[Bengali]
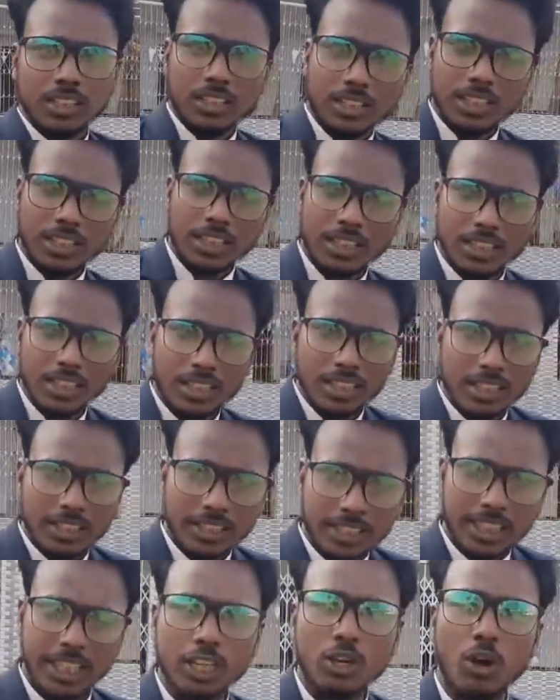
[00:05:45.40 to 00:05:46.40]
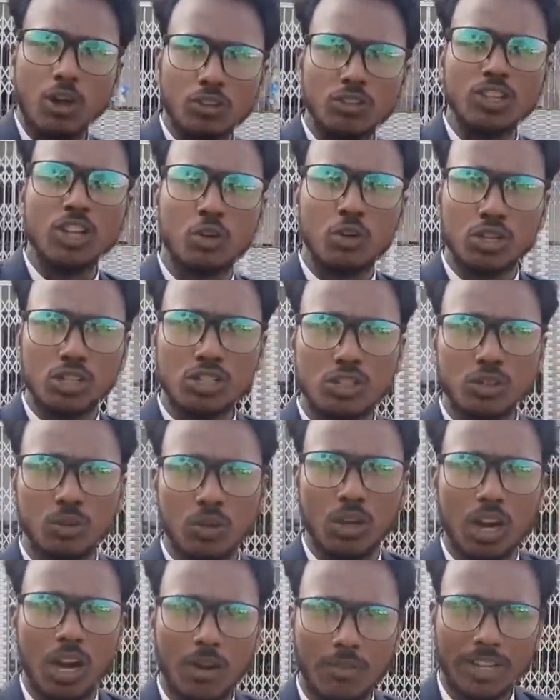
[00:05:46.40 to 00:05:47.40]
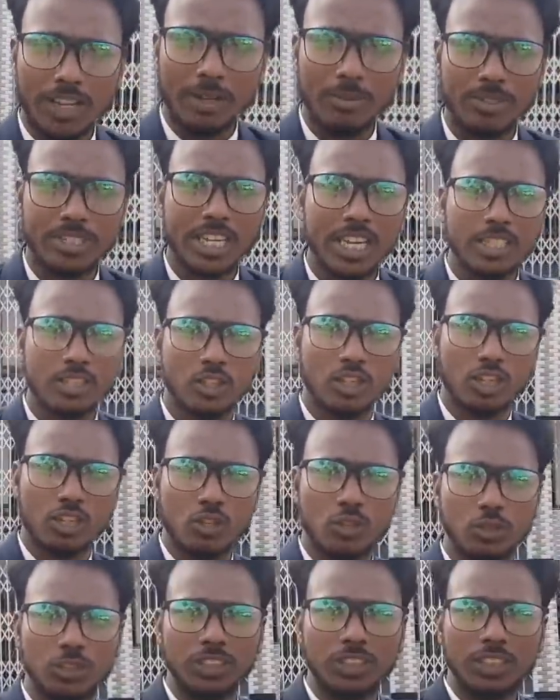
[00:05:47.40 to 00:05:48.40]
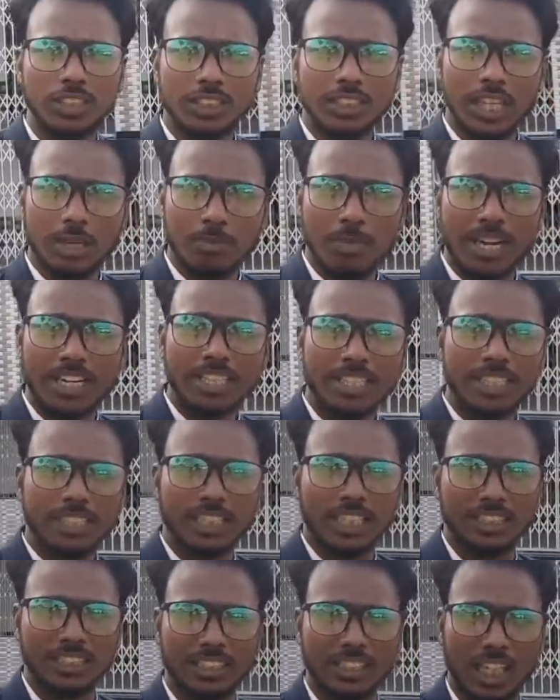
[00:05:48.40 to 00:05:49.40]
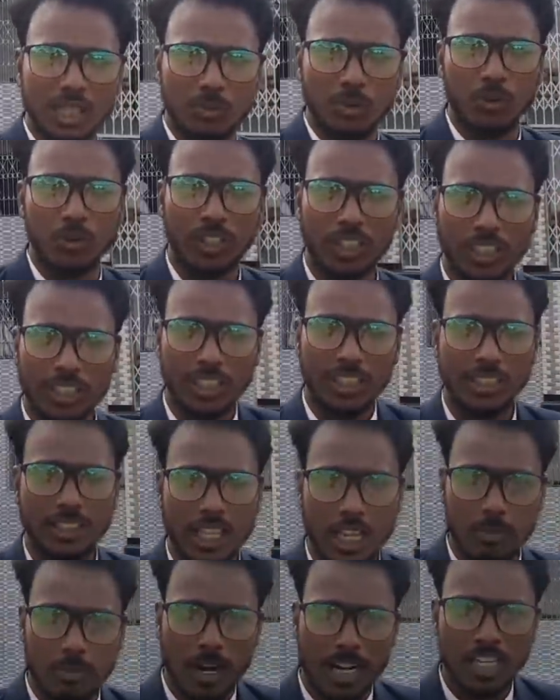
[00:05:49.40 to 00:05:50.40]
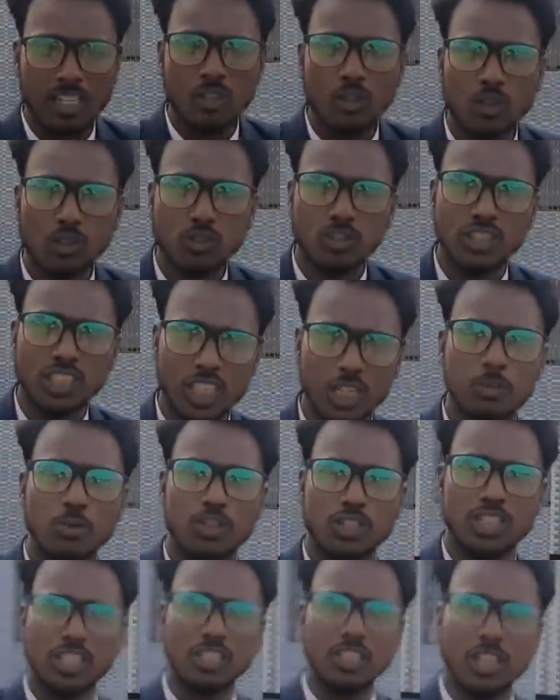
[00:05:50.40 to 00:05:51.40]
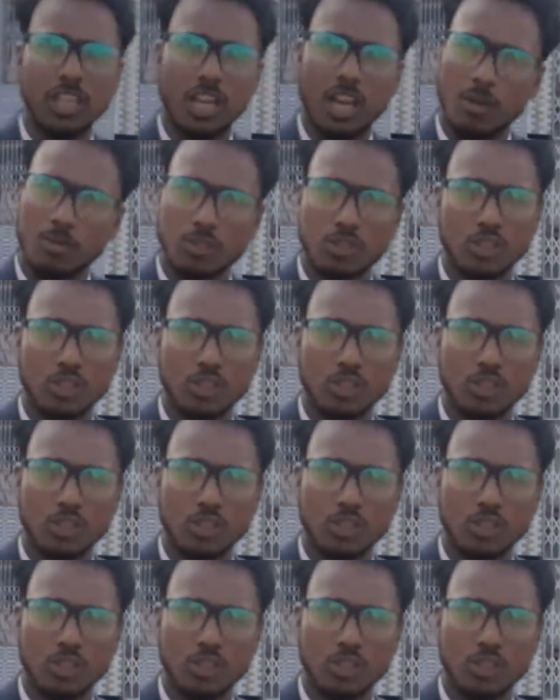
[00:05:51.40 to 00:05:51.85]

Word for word: ঠিক কী ঘটনা ঘটেছিল আমরা এ বিষয়ে সরাসরি তার বাড়িতে জানতে যাইব তার বাড়ির লোকজন কি বলছেন আমরা